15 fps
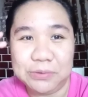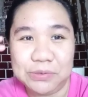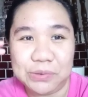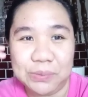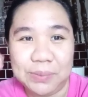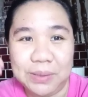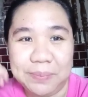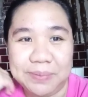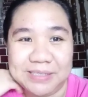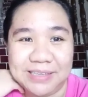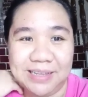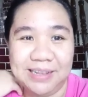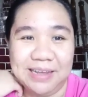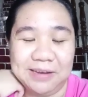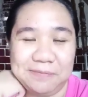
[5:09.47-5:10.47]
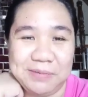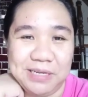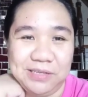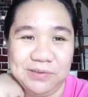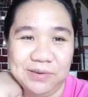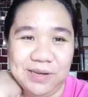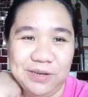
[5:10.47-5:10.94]
gustong magpasend ng
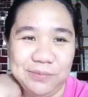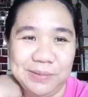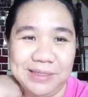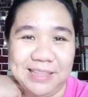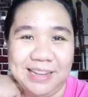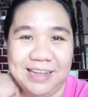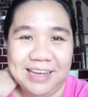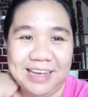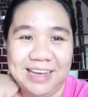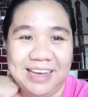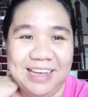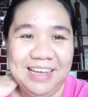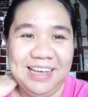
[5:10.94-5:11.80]
video. Ano ba talaga?